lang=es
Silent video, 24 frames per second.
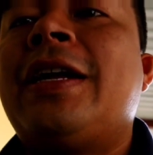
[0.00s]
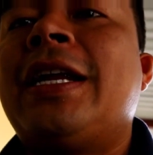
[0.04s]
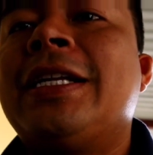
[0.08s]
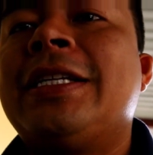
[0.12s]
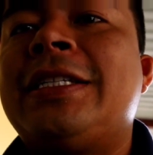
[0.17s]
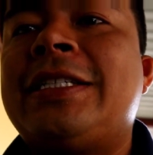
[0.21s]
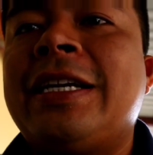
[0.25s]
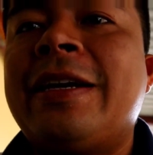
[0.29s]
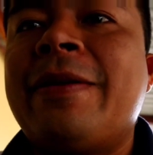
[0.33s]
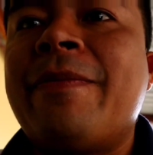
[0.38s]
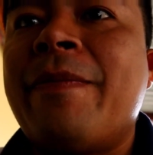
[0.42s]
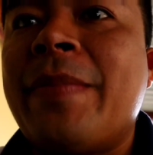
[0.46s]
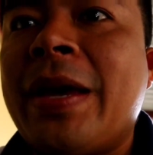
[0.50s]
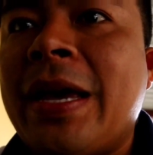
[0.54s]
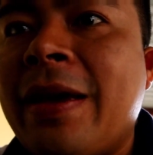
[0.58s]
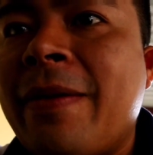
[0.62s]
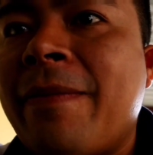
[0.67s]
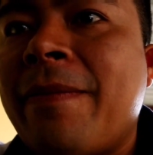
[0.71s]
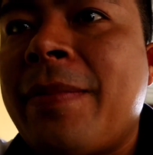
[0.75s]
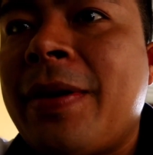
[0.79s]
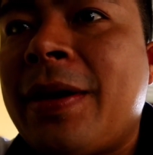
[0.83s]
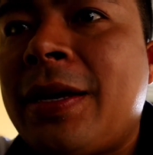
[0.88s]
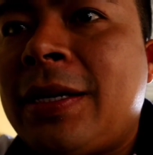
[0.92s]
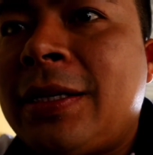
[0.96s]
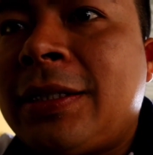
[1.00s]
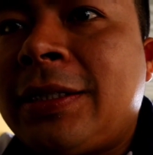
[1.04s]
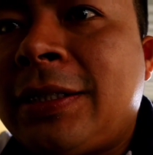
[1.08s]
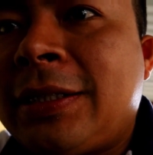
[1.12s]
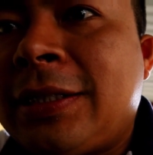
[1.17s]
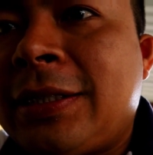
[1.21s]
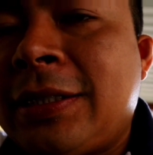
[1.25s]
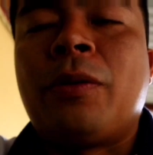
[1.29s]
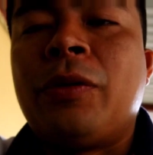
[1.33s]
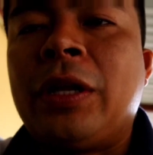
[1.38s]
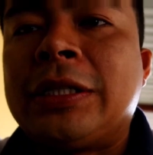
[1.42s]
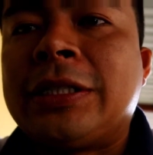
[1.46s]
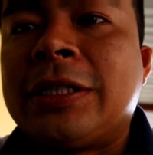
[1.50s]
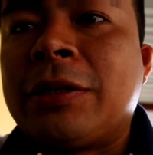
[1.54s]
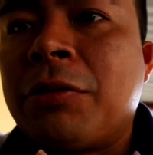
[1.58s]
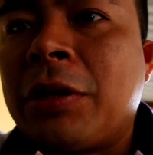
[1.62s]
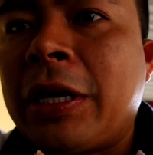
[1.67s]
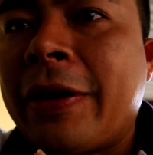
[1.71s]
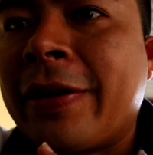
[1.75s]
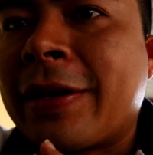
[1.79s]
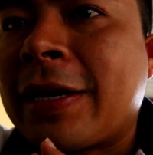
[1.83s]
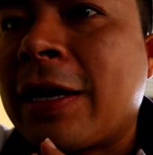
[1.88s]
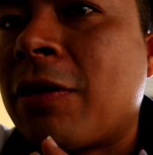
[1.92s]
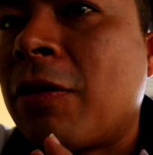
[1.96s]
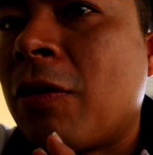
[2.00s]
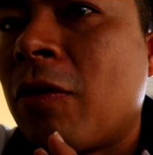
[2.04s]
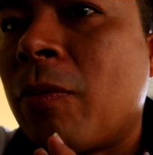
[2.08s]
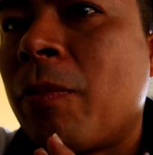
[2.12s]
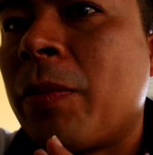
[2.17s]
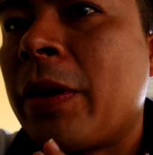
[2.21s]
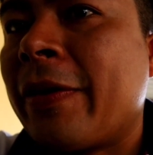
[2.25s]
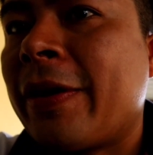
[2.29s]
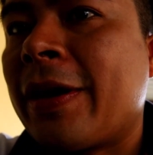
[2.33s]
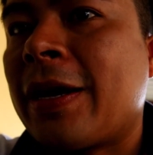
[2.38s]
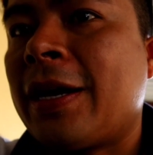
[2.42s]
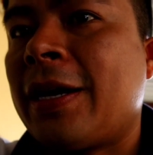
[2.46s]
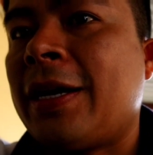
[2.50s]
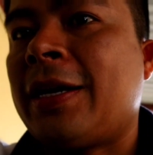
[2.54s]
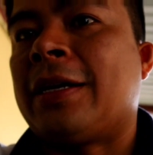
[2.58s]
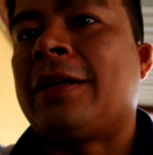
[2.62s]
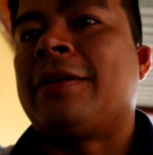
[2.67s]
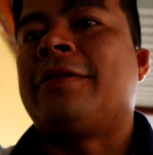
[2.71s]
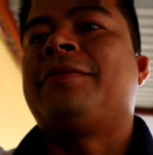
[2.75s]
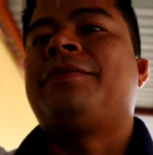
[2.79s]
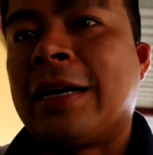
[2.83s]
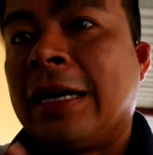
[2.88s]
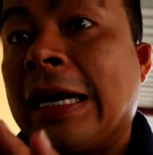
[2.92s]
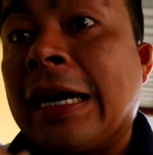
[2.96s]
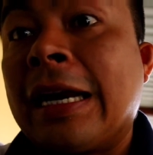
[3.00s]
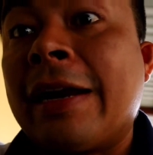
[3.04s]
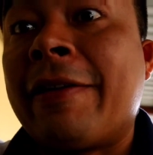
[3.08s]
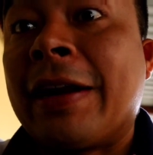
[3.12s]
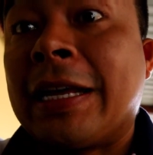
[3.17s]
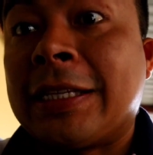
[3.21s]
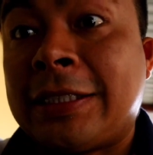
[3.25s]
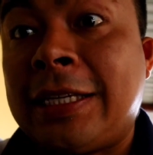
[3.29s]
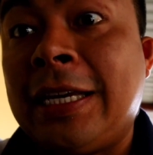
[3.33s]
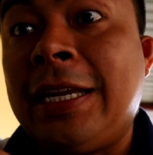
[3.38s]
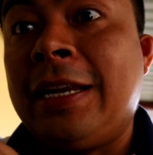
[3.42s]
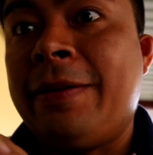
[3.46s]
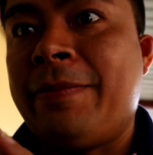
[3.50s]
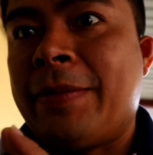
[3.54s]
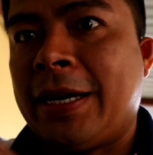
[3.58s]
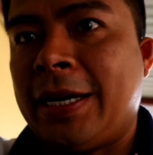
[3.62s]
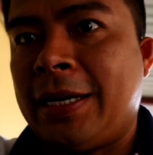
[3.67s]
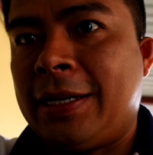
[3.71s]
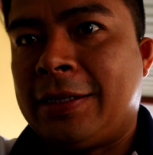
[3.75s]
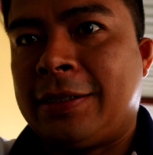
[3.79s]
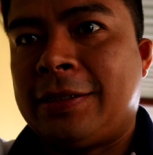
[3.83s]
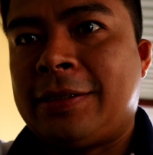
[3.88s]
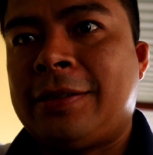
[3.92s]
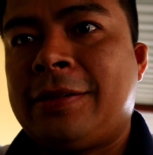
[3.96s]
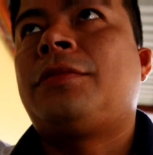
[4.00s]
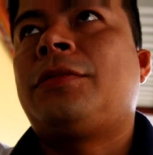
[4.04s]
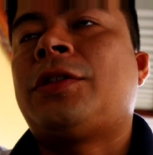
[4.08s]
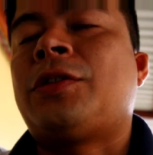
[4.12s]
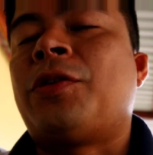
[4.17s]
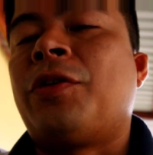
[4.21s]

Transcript: una avalancha de memes, donde aseguraban que Colombia iba a ganar. Ganarle a Brasil, imagínense.